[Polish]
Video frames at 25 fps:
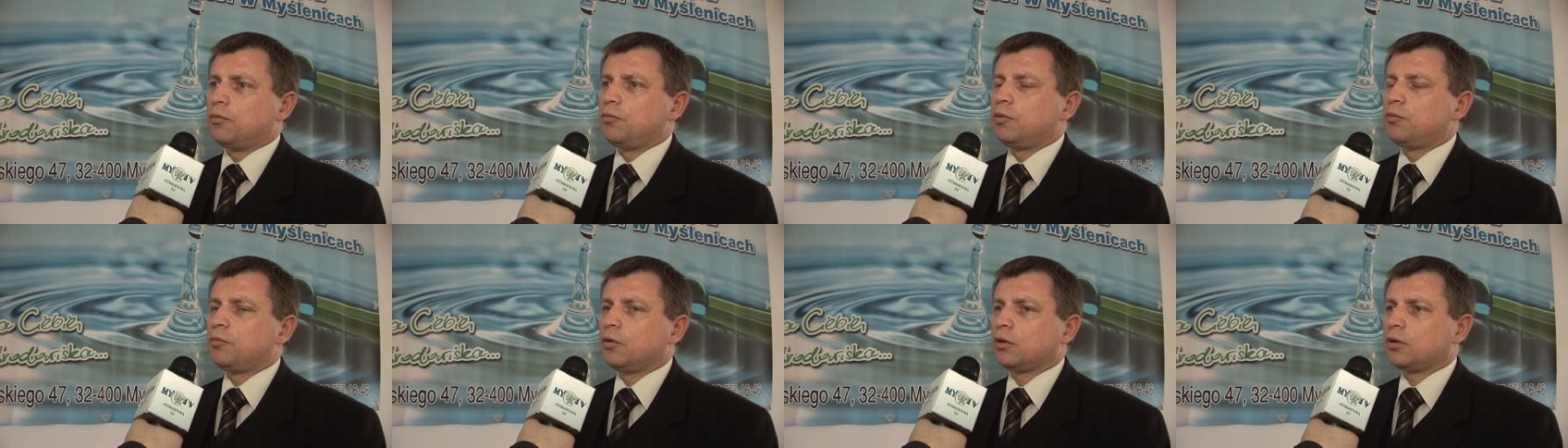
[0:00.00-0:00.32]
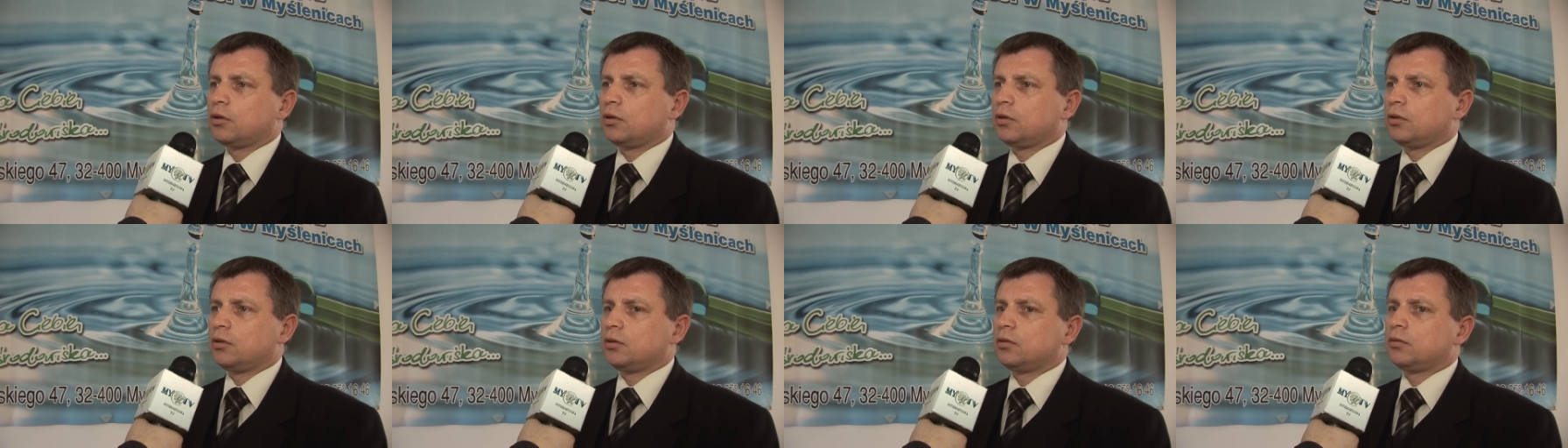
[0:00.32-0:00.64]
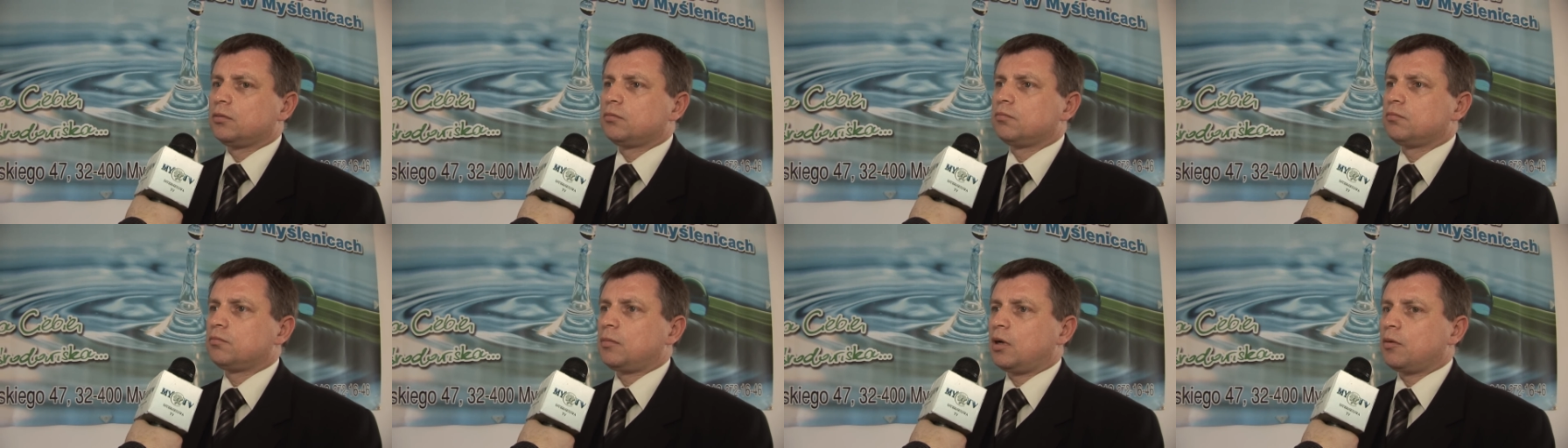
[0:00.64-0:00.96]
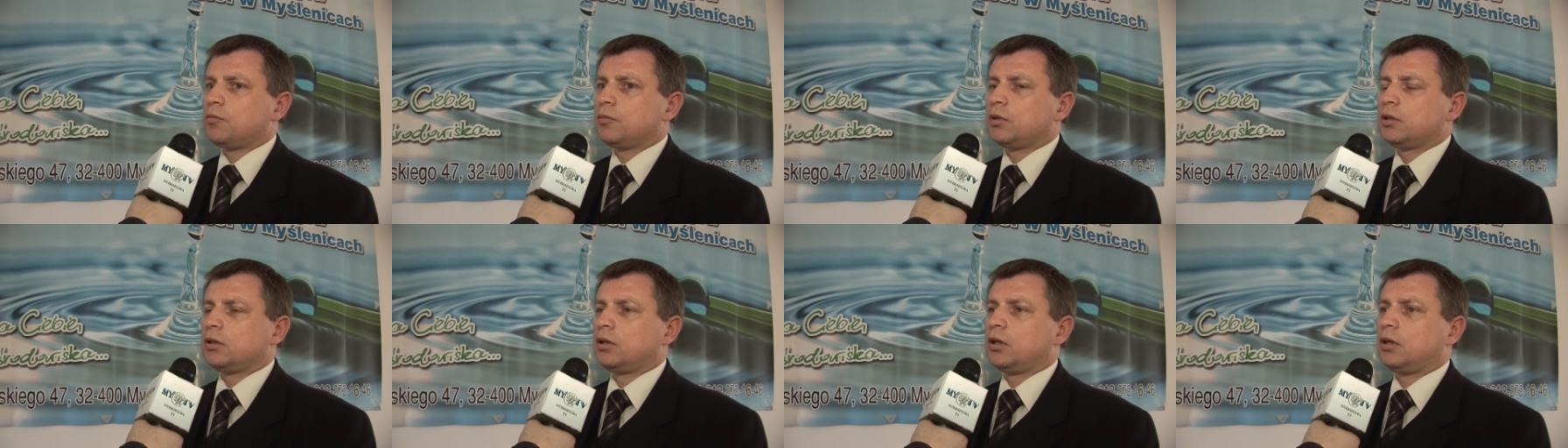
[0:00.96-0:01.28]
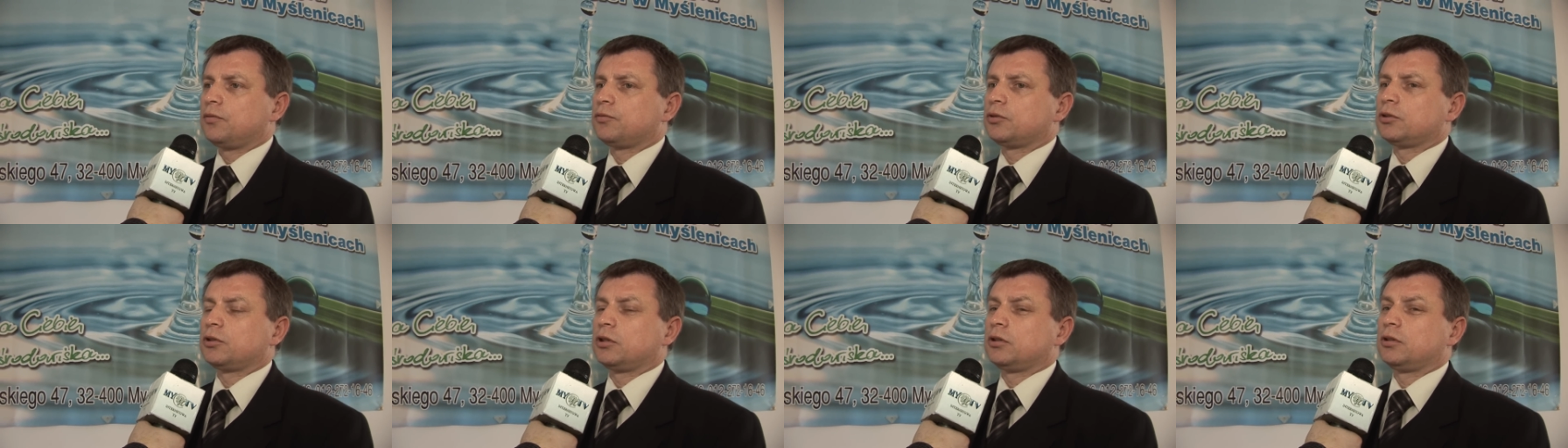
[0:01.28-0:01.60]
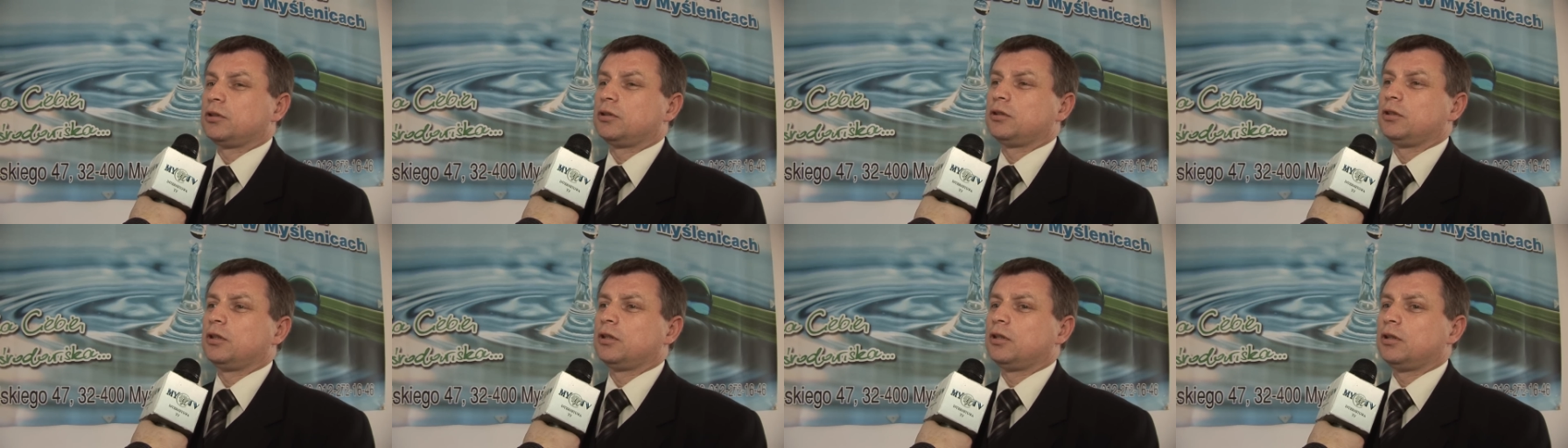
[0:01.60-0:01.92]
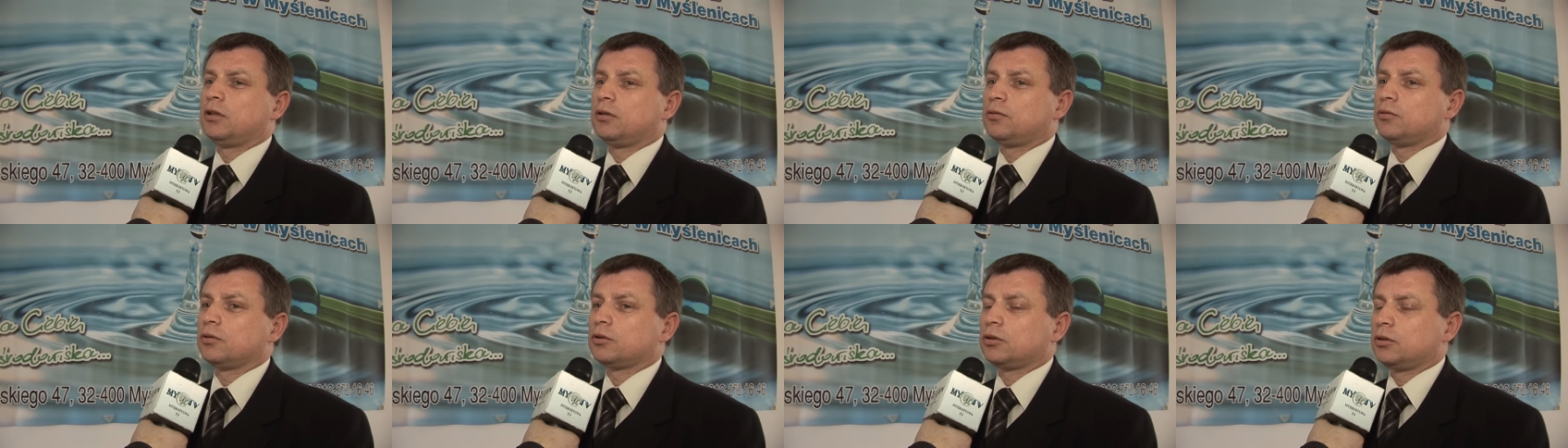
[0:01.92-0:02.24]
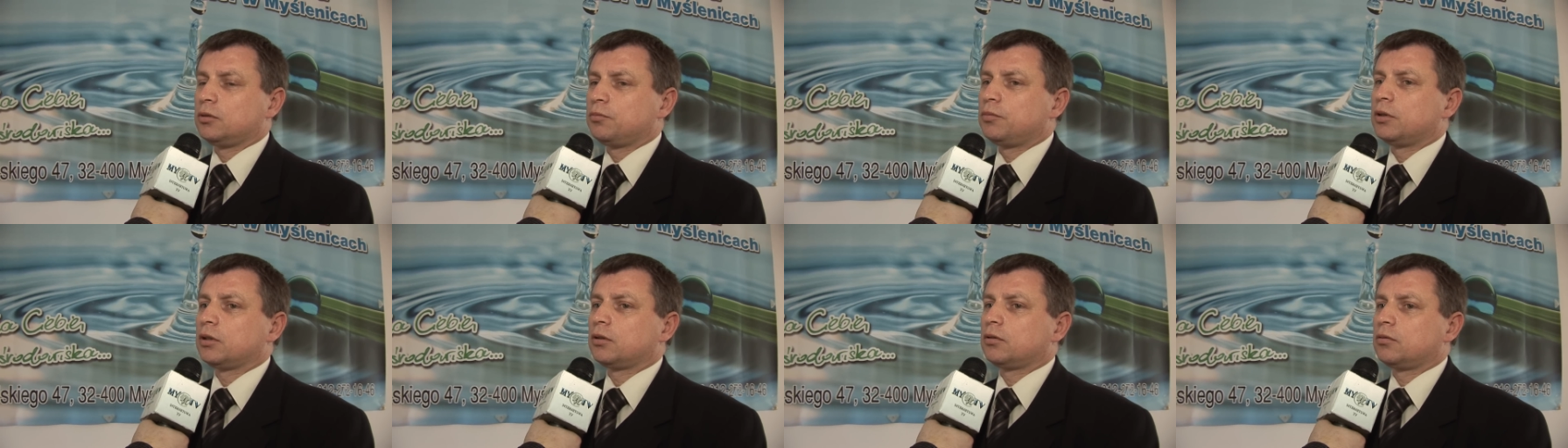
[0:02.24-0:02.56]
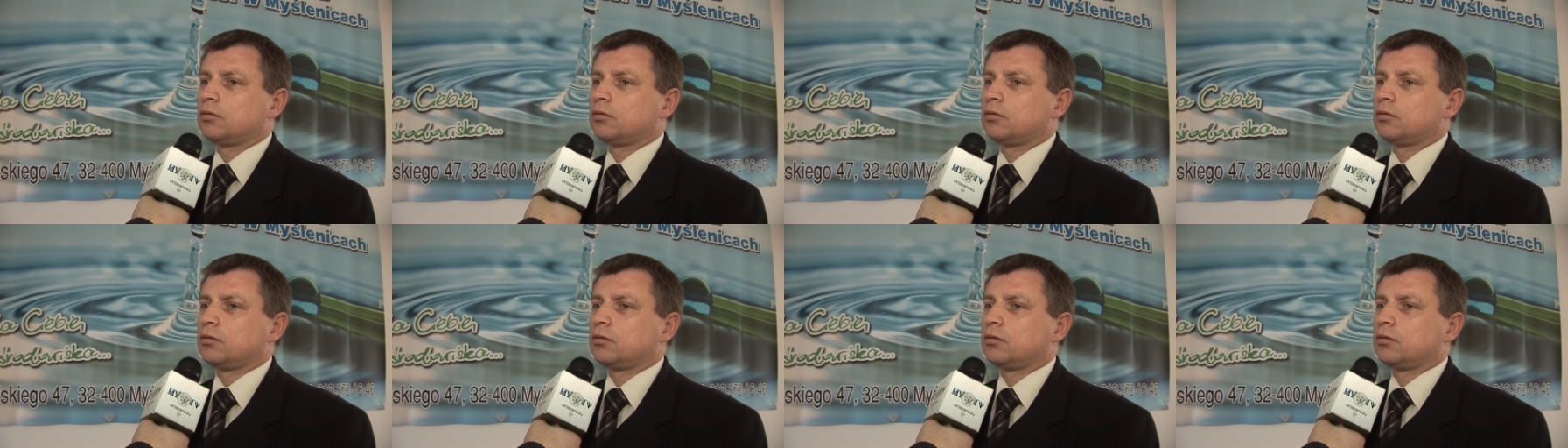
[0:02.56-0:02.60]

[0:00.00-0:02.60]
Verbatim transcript: a mimo to mamy nawet jedną osobę,